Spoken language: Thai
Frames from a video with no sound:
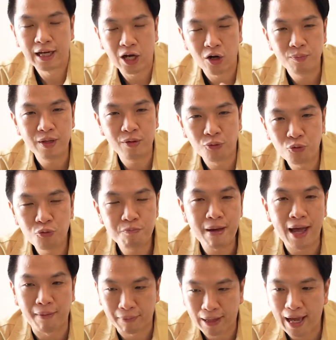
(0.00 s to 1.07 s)
เขามีรูป
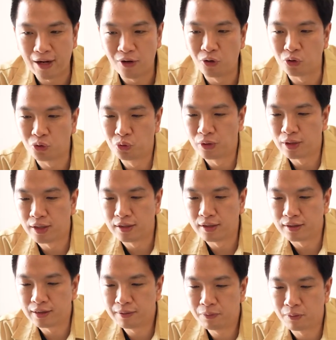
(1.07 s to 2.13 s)
แบบการลงทุนอันนึ
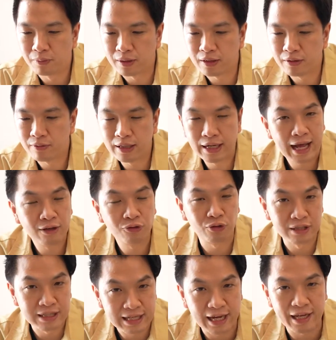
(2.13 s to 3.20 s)
งที่ผมคิดว่าน่าส
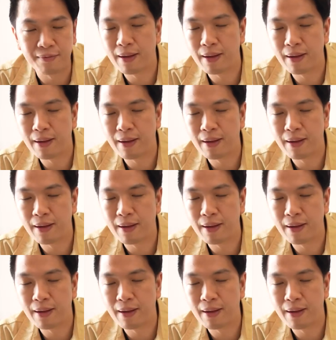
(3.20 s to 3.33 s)
นใจ